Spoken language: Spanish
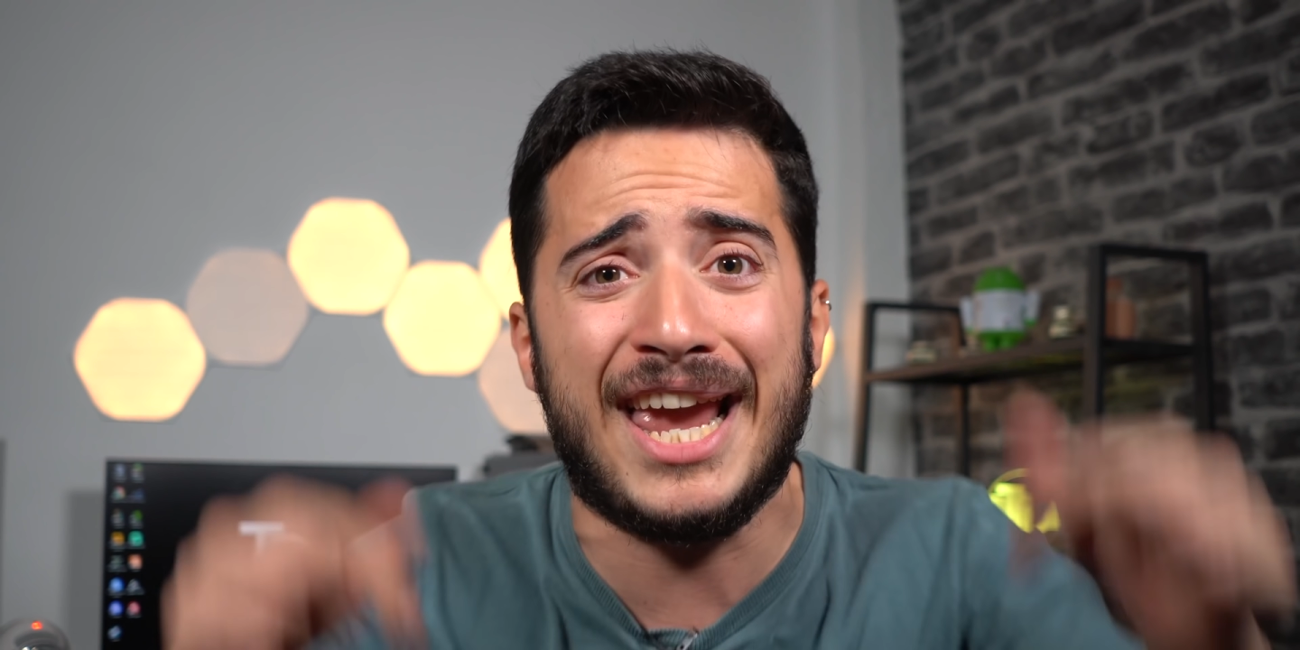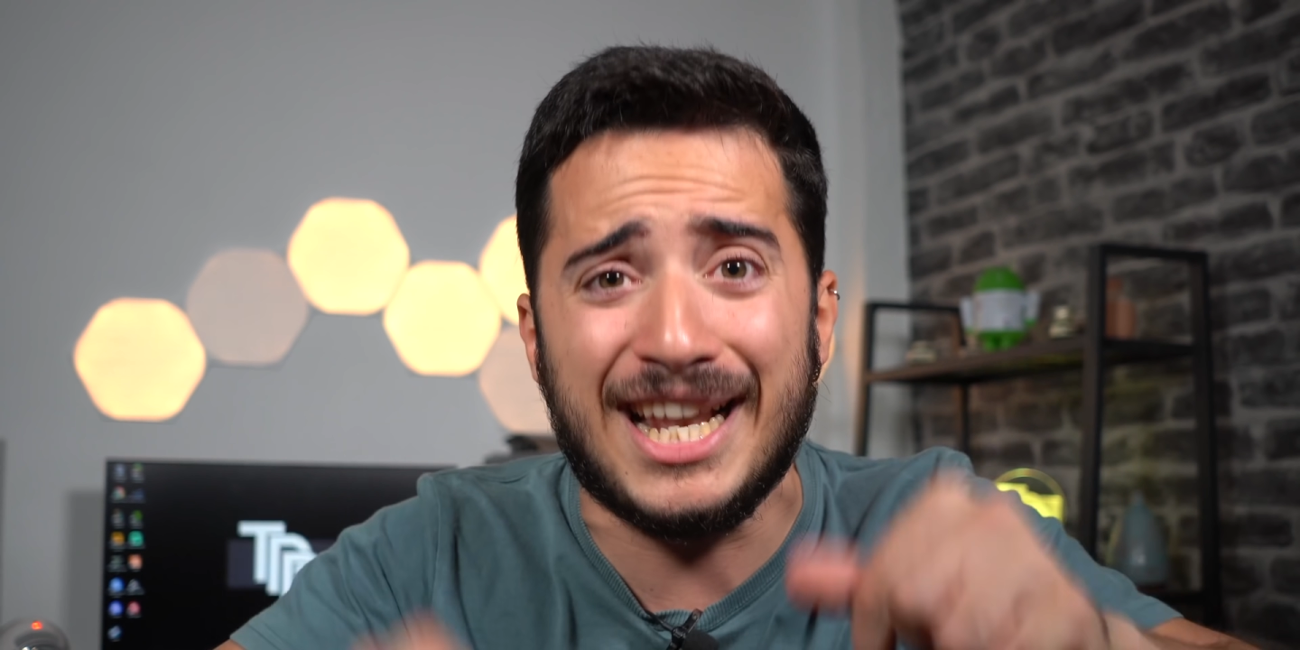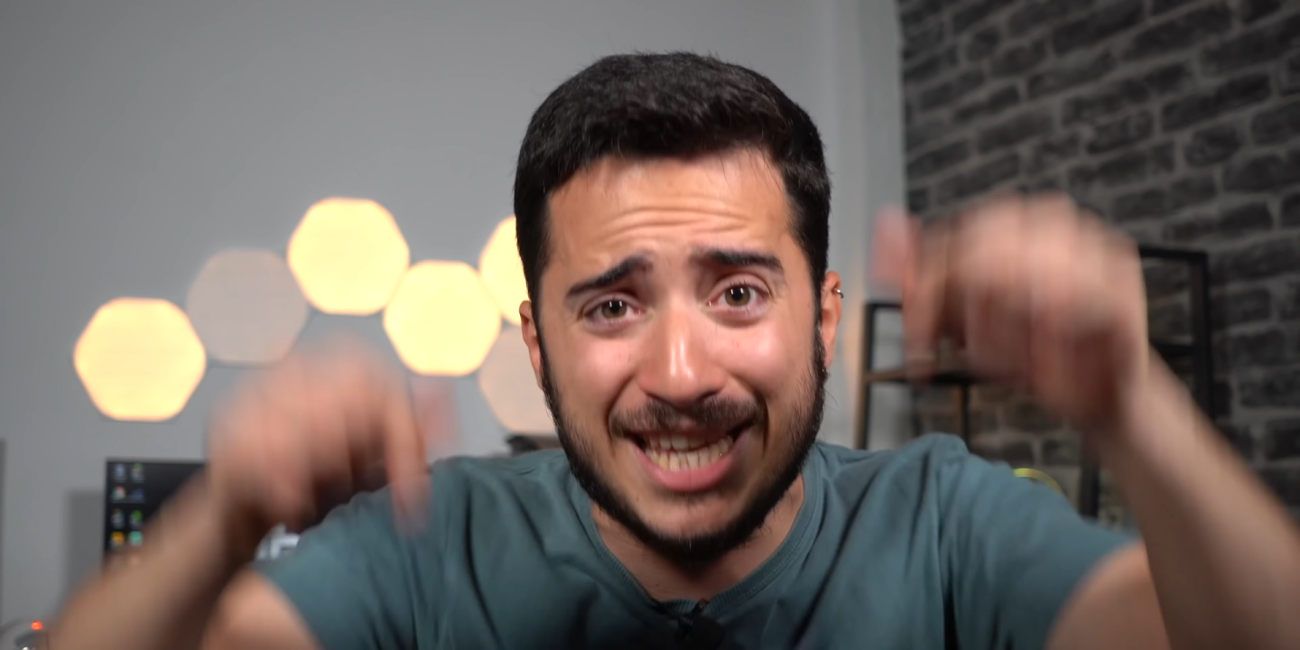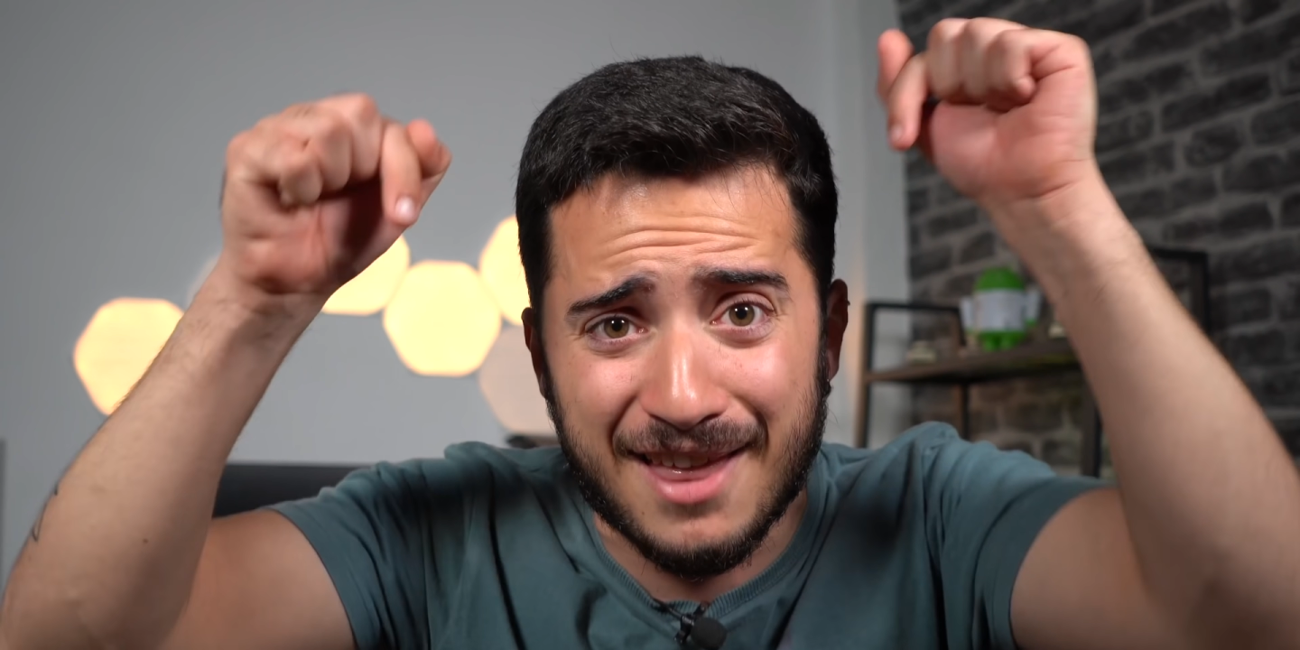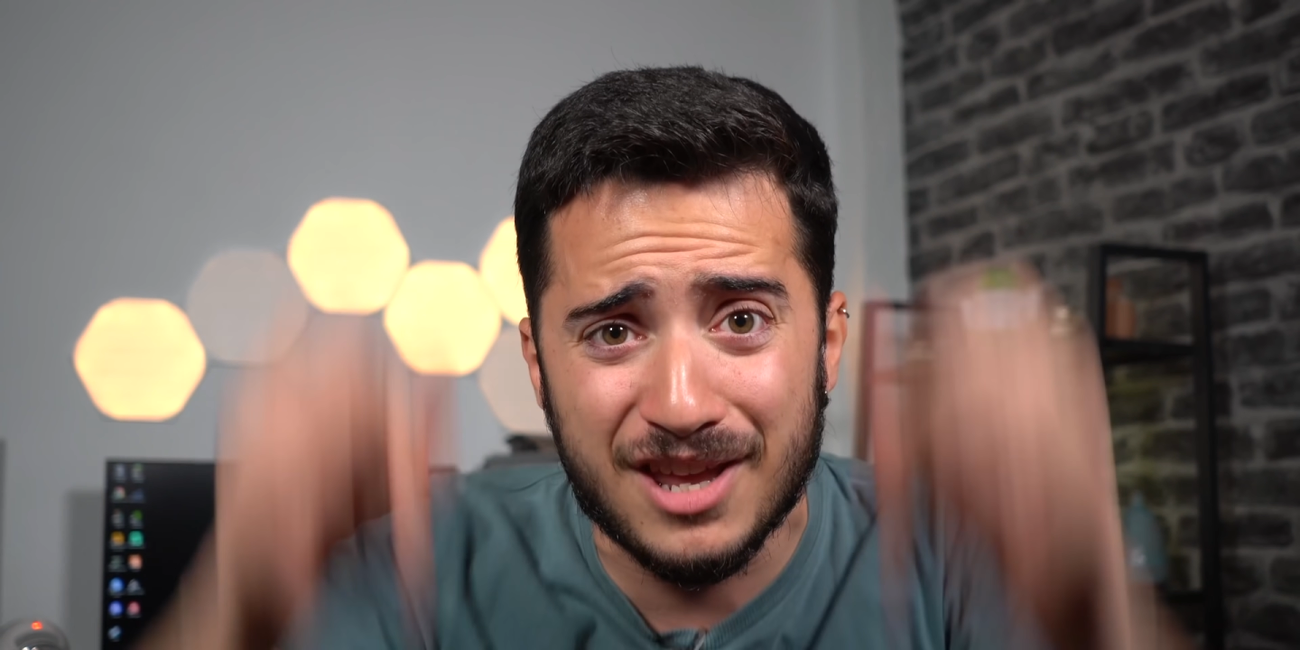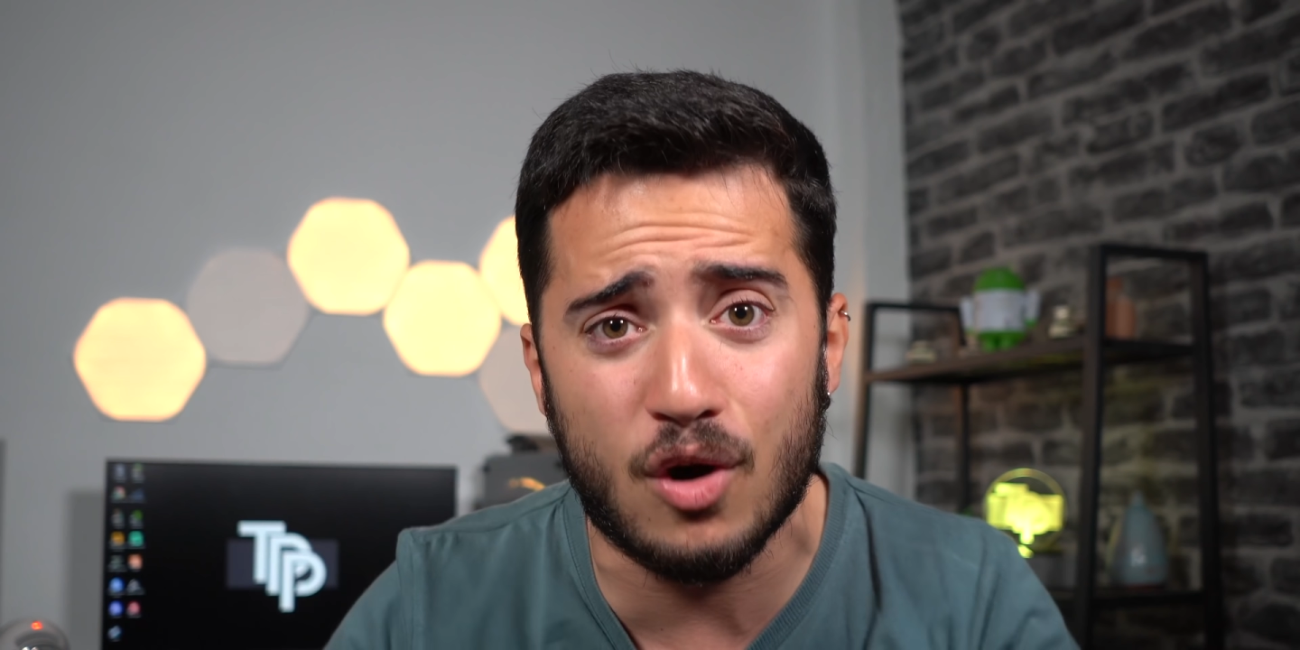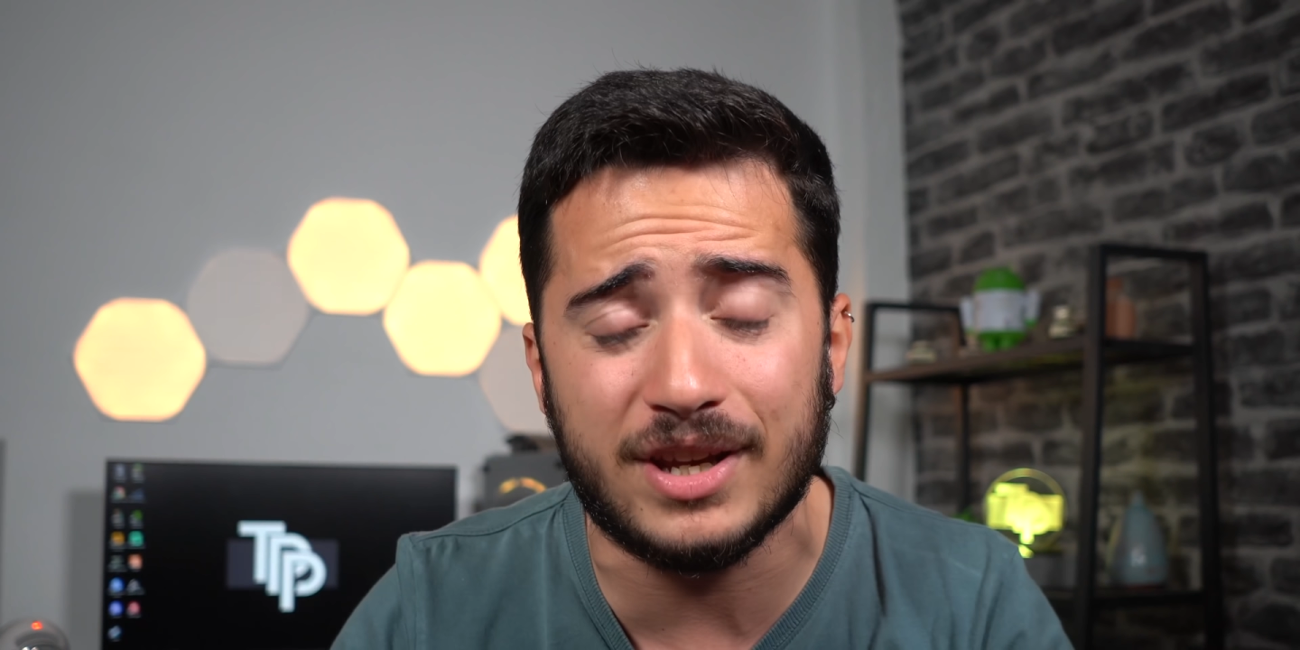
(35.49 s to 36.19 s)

en el día de